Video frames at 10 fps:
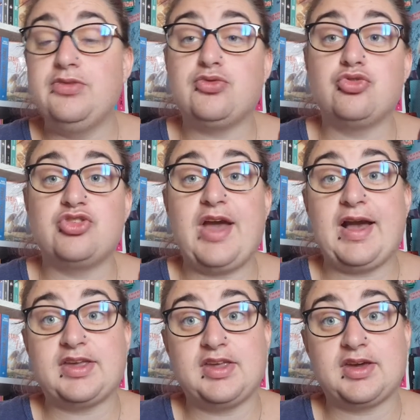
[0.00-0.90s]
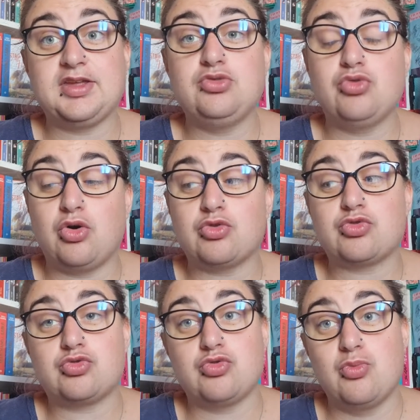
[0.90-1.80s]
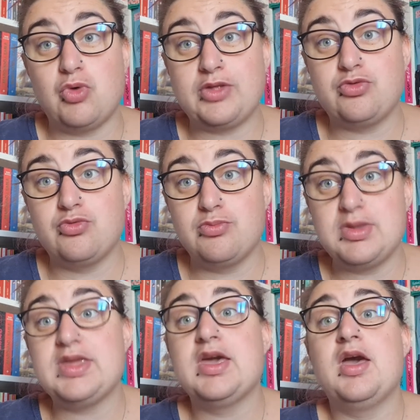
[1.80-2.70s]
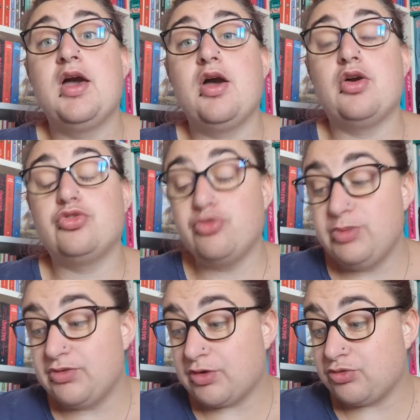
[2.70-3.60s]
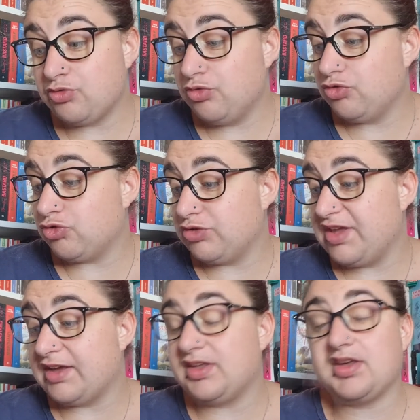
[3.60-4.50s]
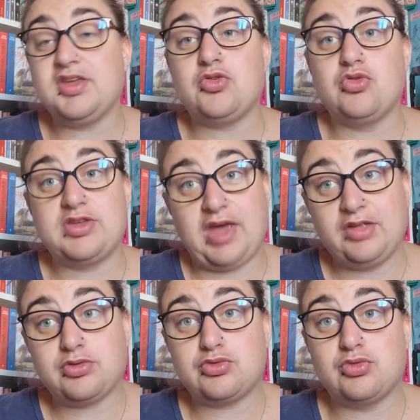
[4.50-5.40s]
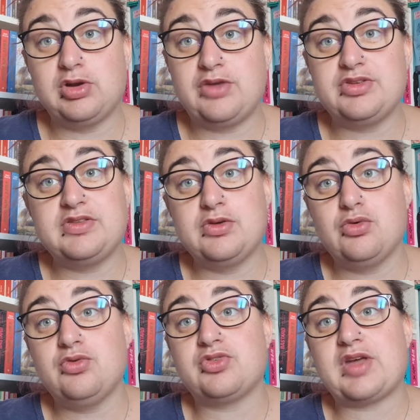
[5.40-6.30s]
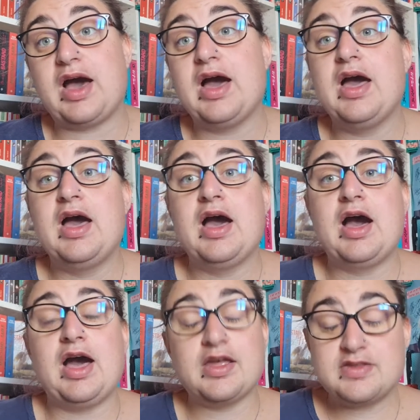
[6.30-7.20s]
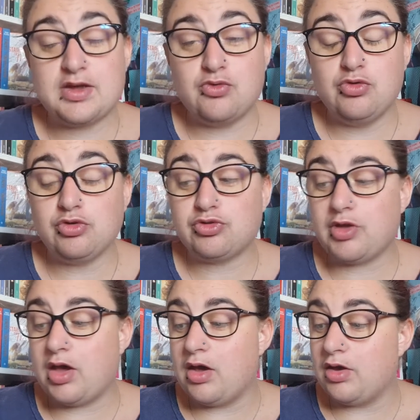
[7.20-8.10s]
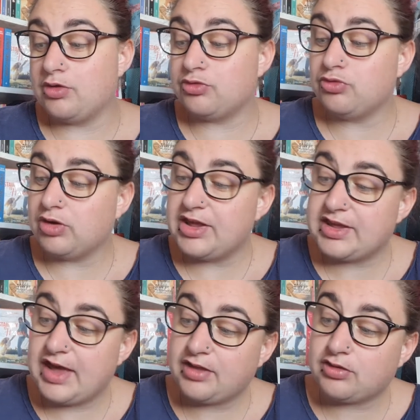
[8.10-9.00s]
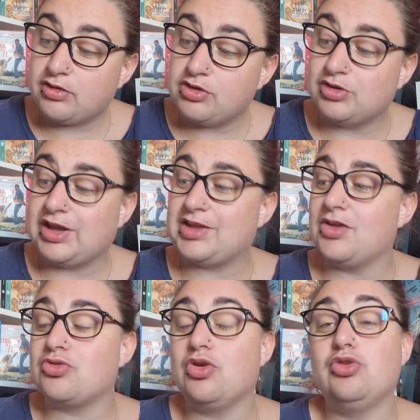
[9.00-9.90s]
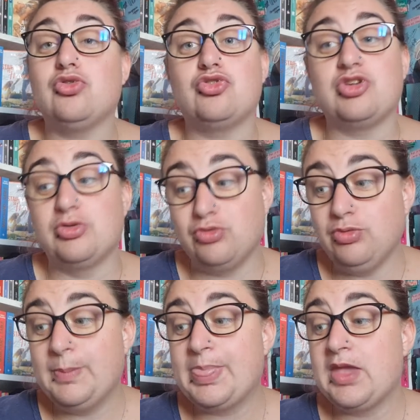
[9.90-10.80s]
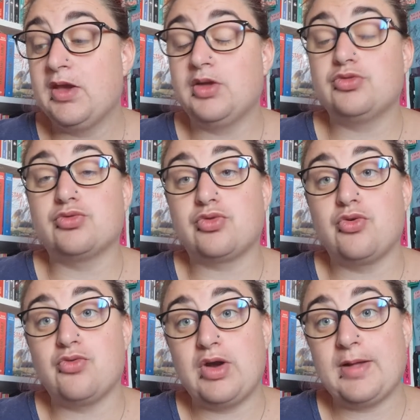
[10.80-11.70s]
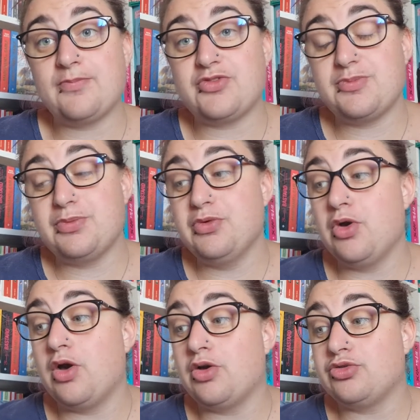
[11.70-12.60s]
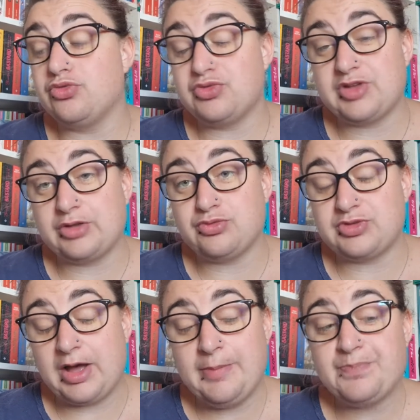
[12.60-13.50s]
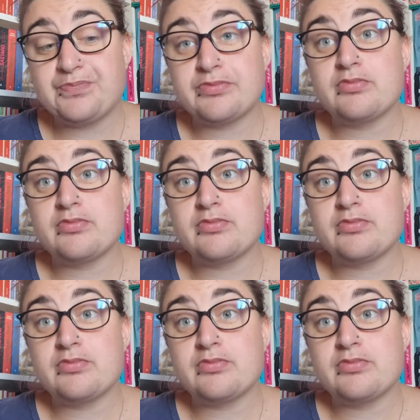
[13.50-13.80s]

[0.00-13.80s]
livres que j'ai acquéris durant ce mois de mai 2022. J'en ai acquéri que 4, donc la vidéo sera assez courte. sur les 4, il y en a qu'un seul que j'ai lu. Donc voilà un petit peu tout ça, tout ça.